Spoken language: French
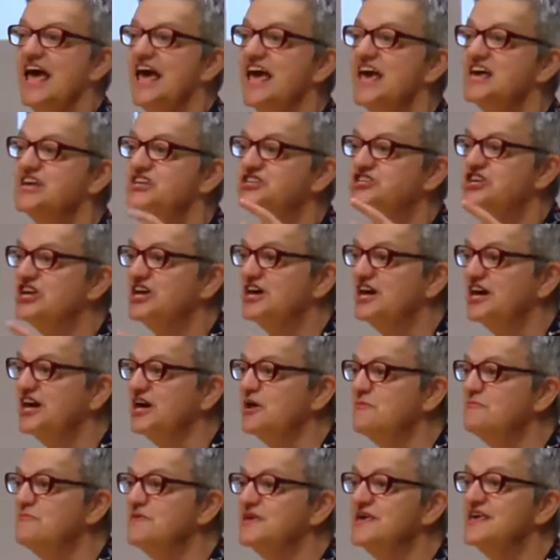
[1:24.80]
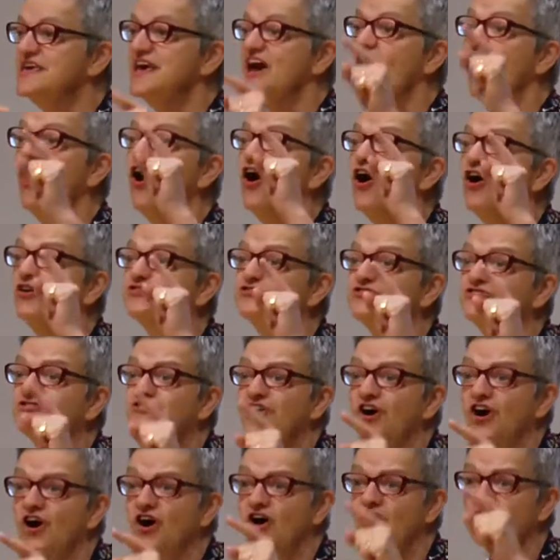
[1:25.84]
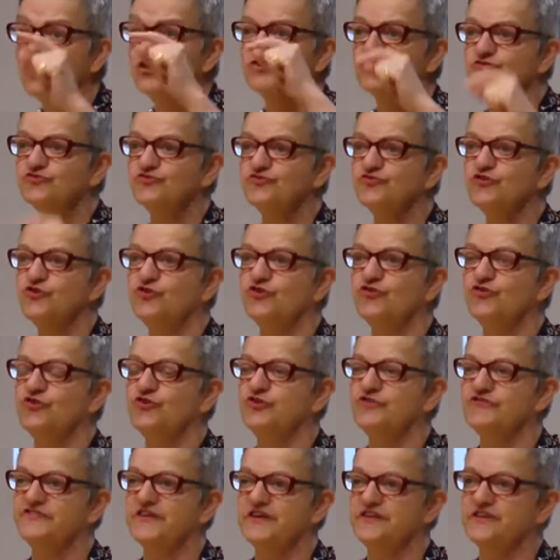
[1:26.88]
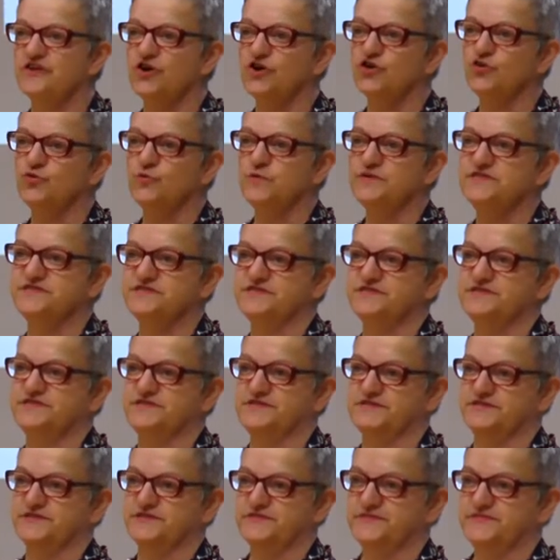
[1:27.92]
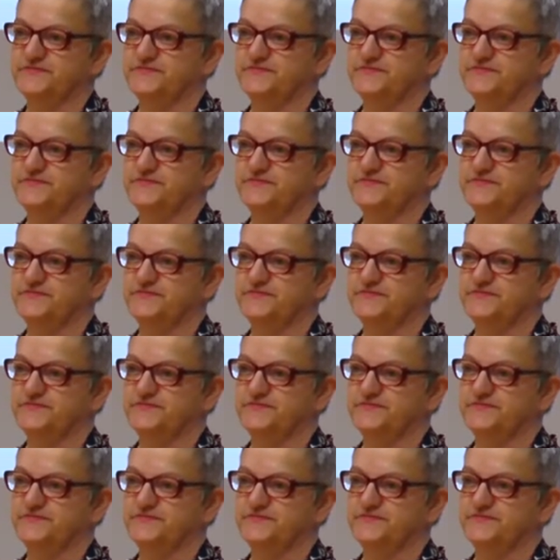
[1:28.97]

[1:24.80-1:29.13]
Et Jérémie entend ce que le Seigneur lui dit.